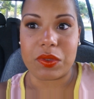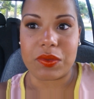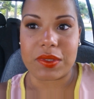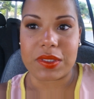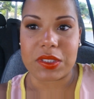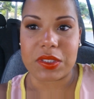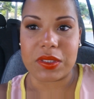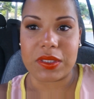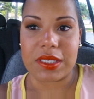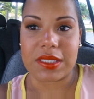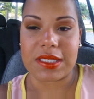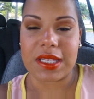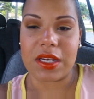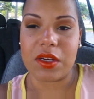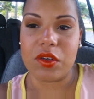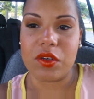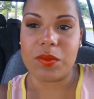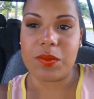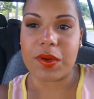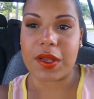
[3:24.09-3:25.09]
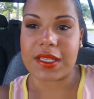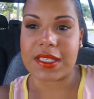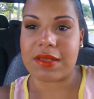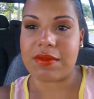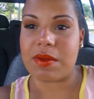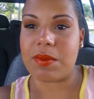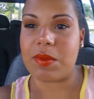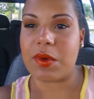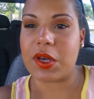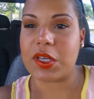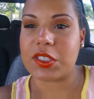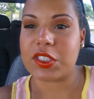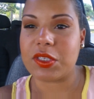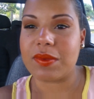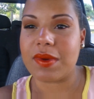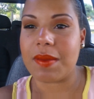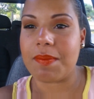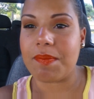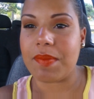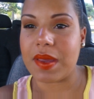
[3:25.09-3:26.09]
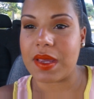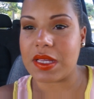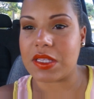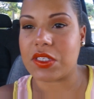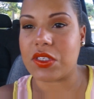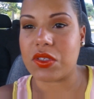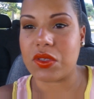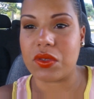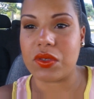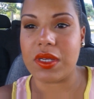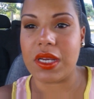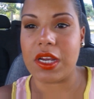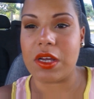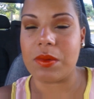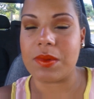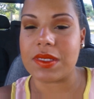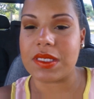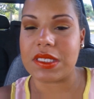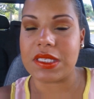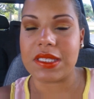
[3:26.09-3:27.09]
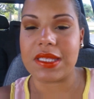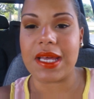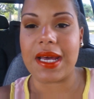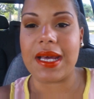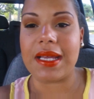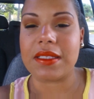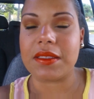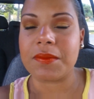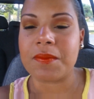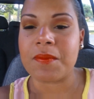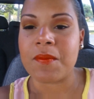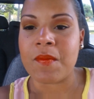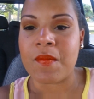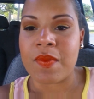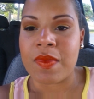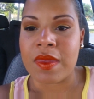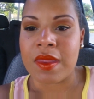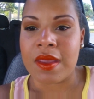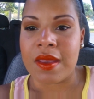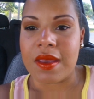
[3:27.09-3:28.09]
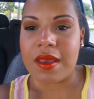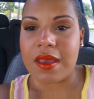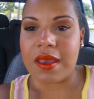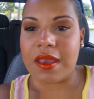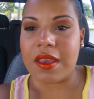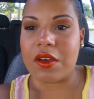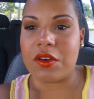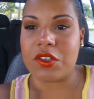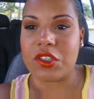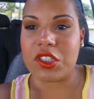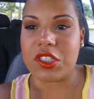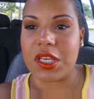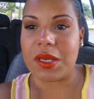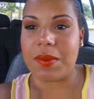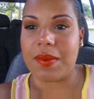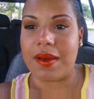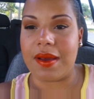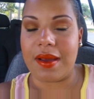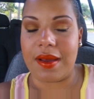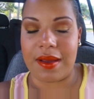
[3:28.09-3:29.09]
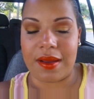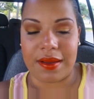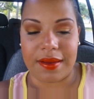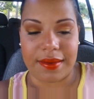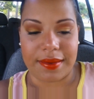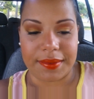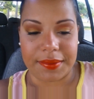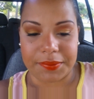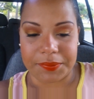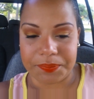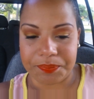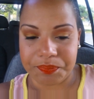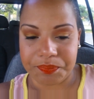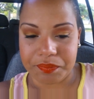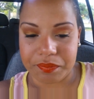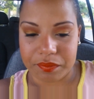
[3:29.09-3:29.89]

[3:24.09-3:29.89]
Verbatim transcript: cuestión de salud, porque sabemos que sobrepeso y la obesidad eh, conlleva a